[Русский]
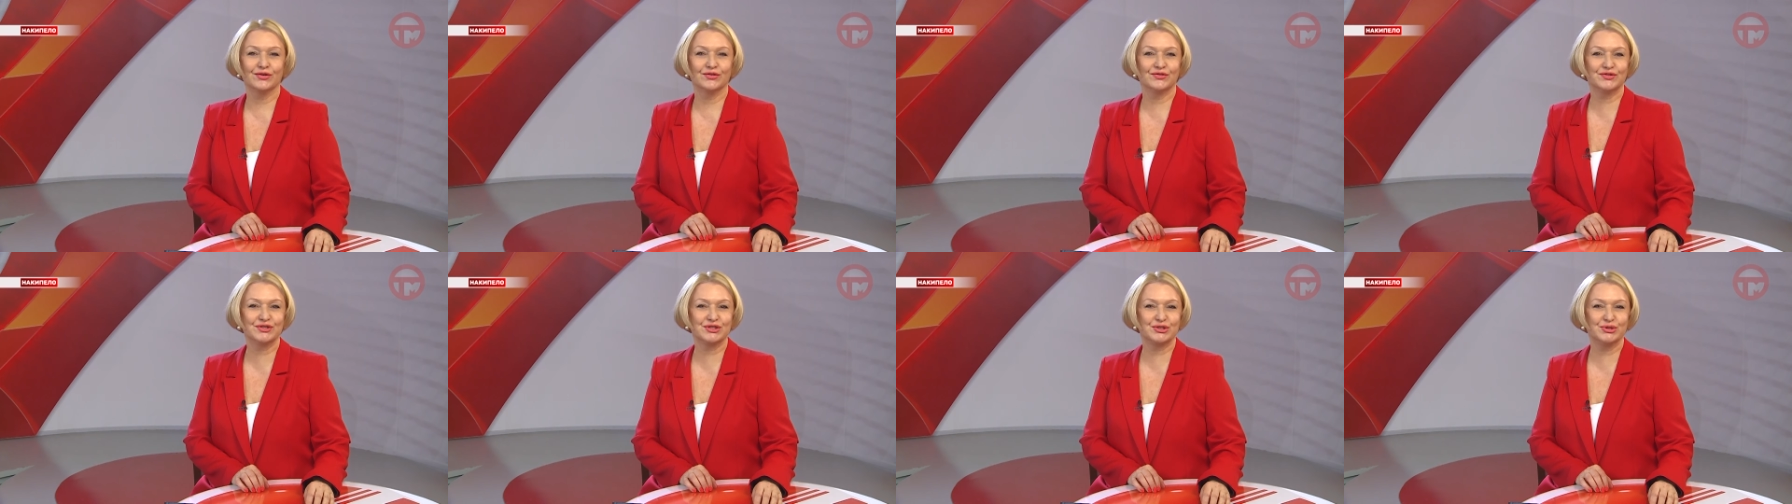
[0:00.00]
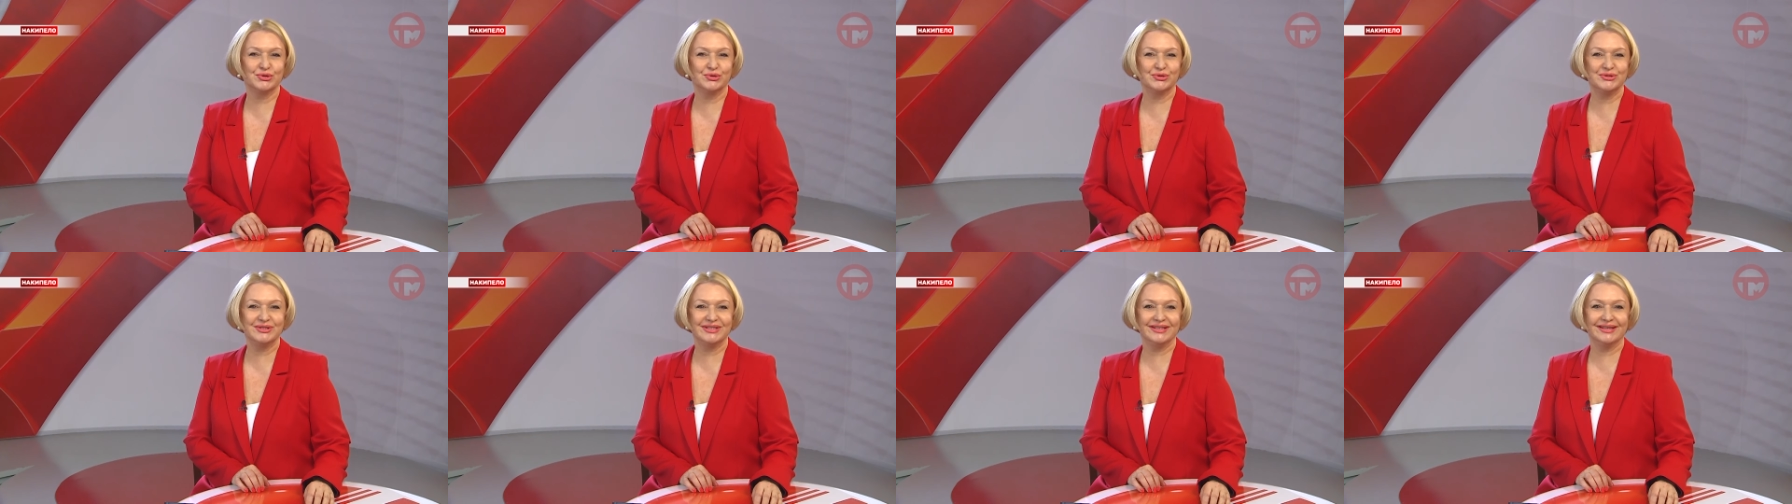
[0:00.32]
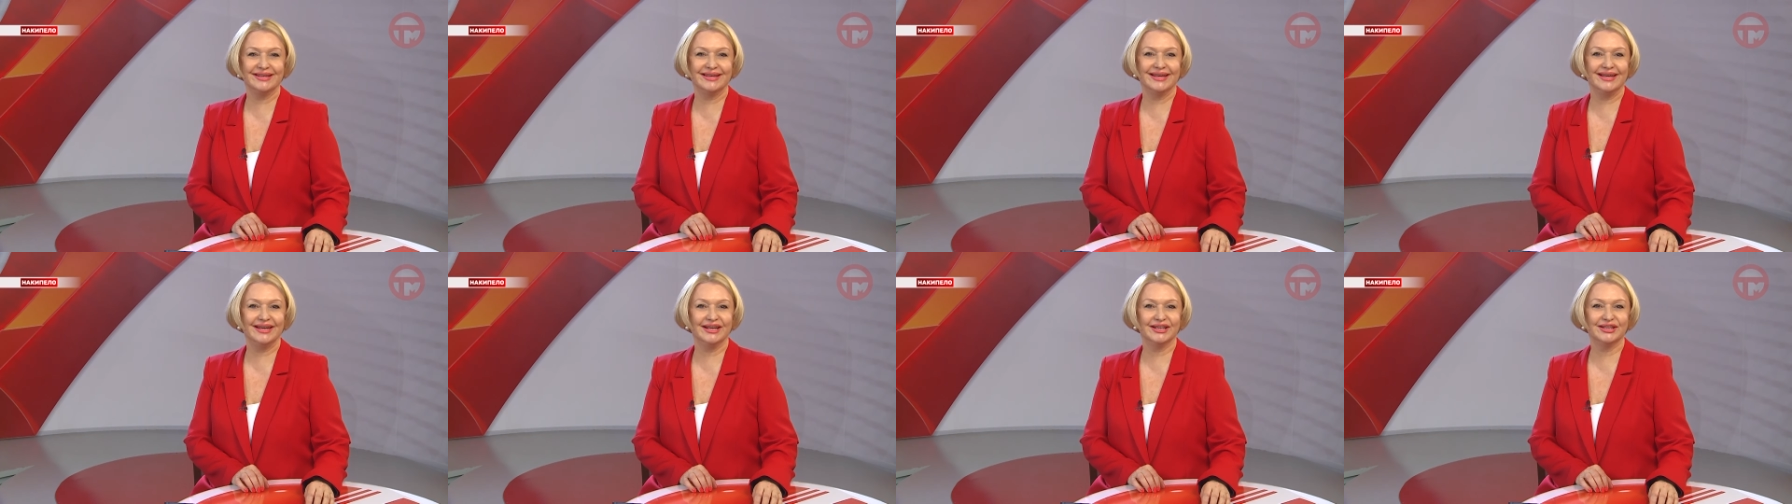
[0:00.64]
В студии
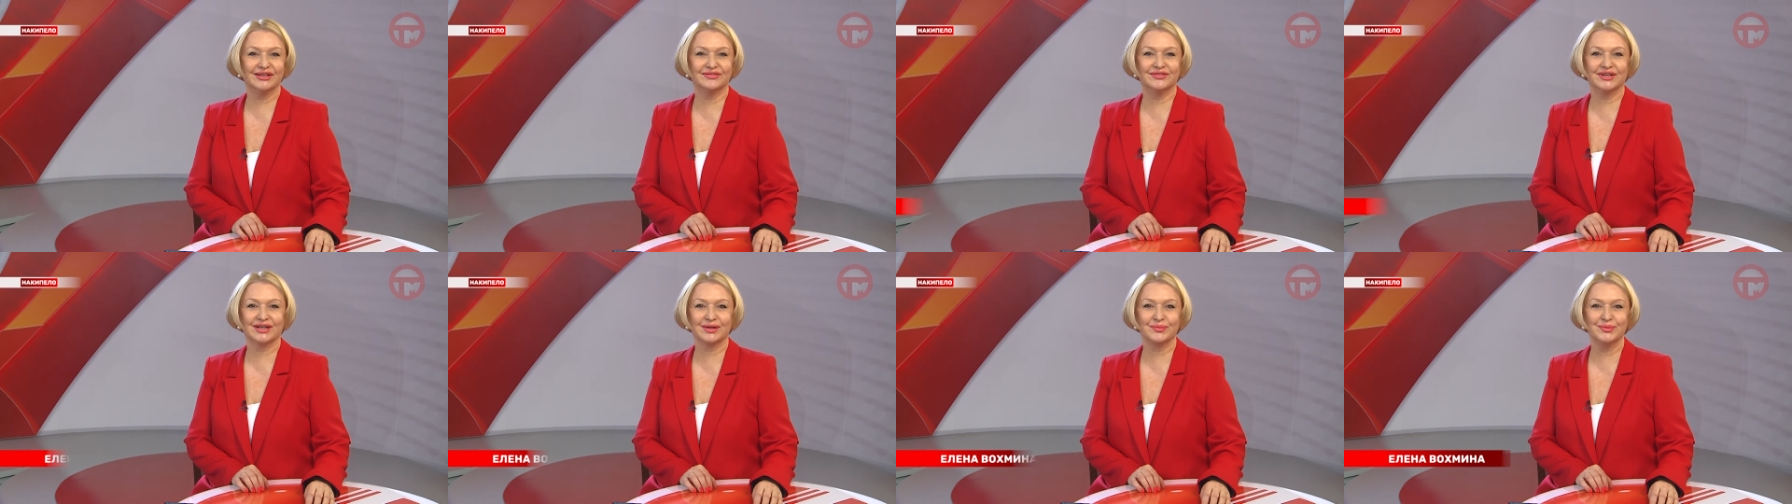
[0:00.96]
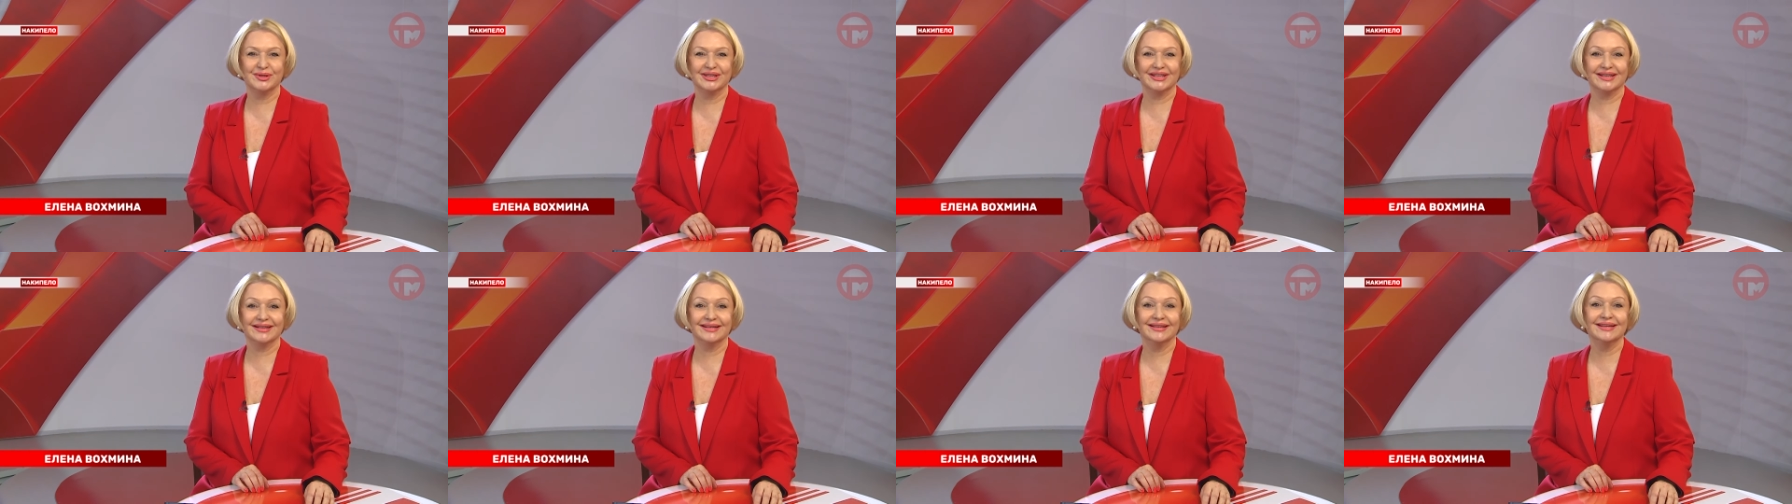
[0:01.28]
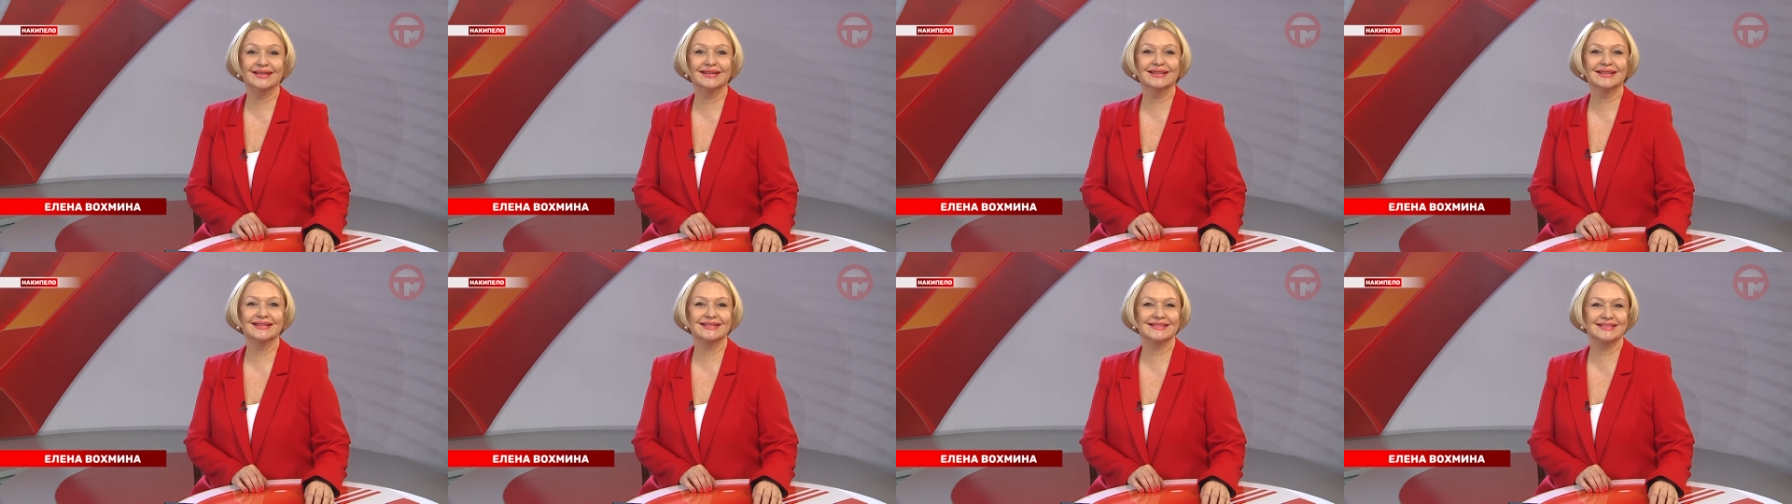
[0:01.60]
Елена
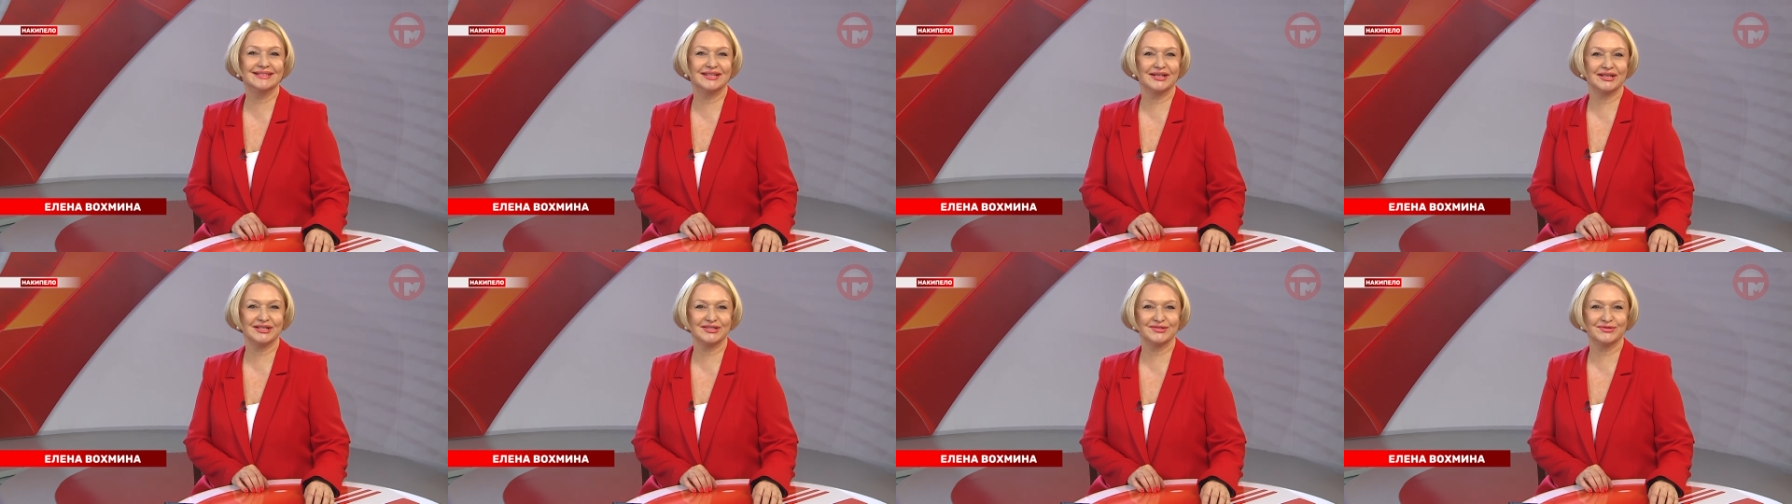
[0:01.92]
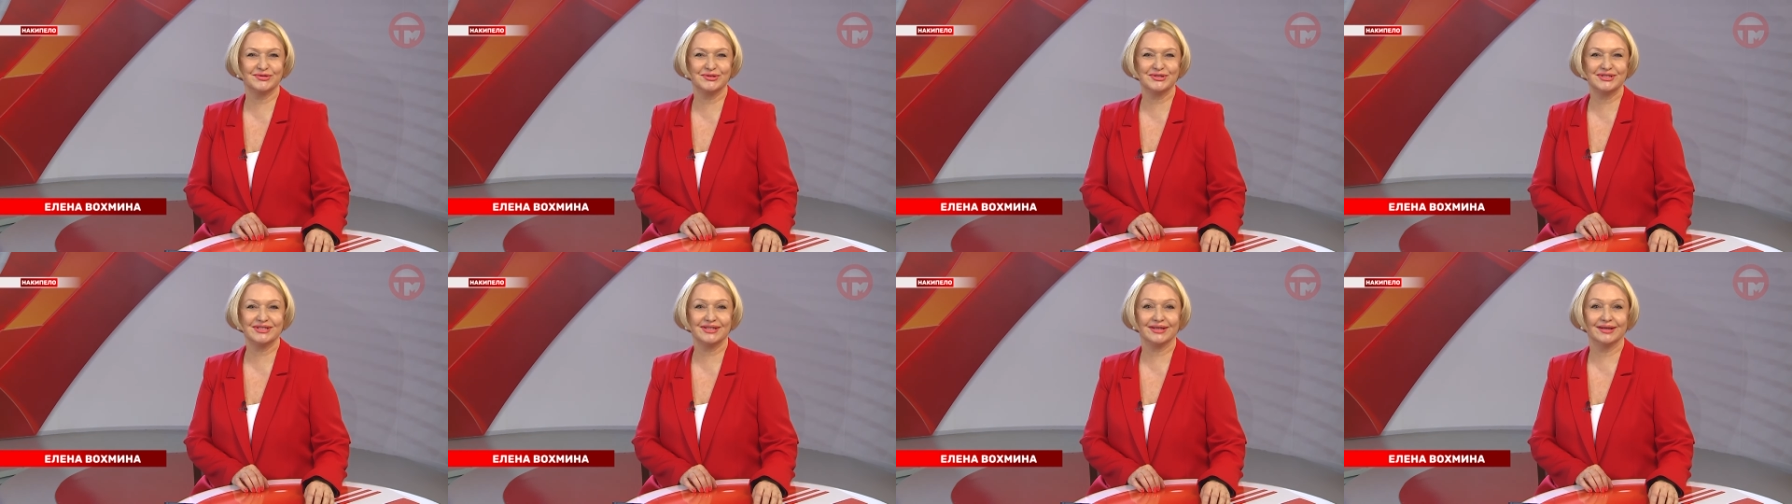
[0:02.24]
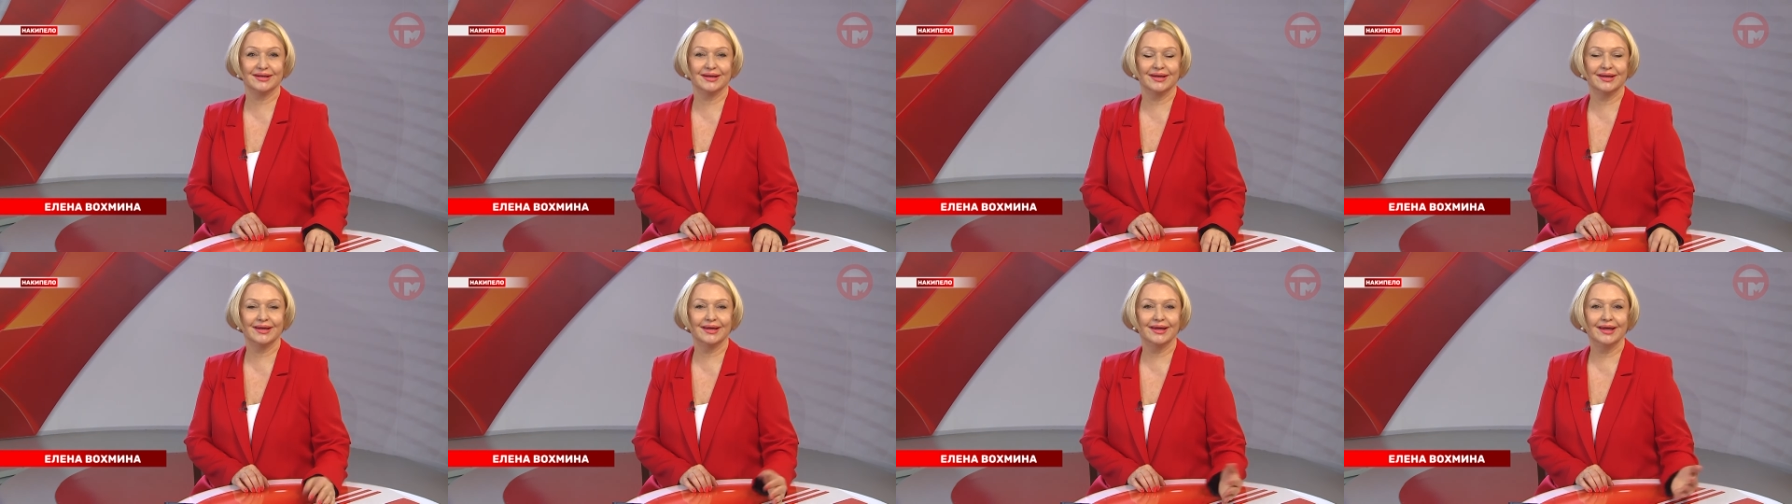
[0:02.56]
Бахмина. Здравствуйте.